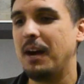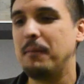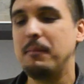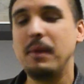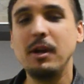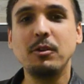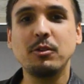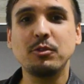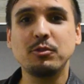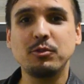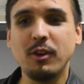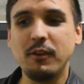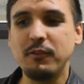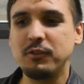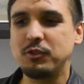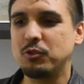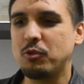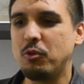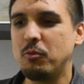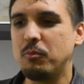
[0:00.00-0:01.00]
A
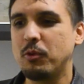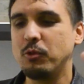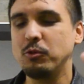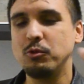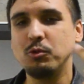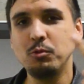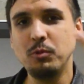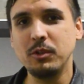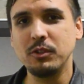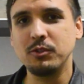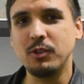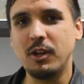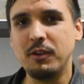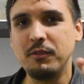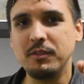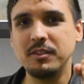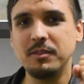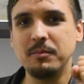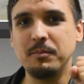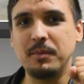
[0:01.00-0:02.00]
Microsoft comprou duas
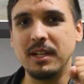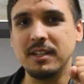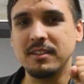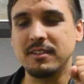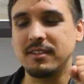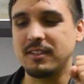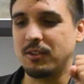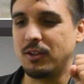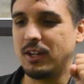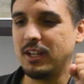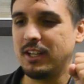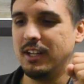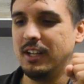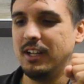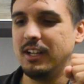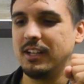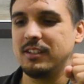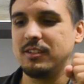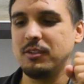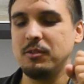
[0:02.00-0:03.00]
novas empresas agora,
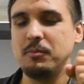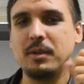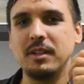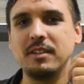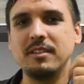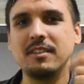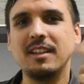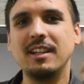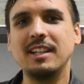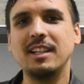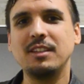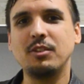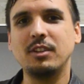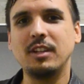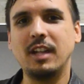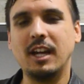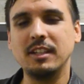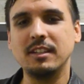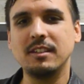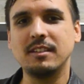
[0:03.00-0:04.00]
que são empresas
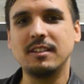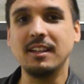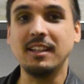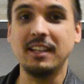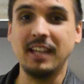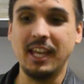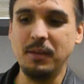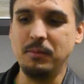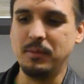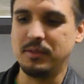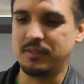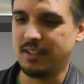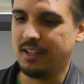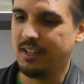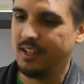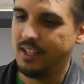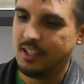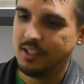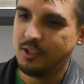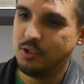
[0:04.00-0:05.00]
relacionadas a games, né?
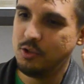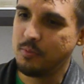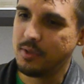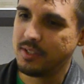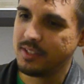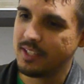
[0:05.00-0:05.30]
E uma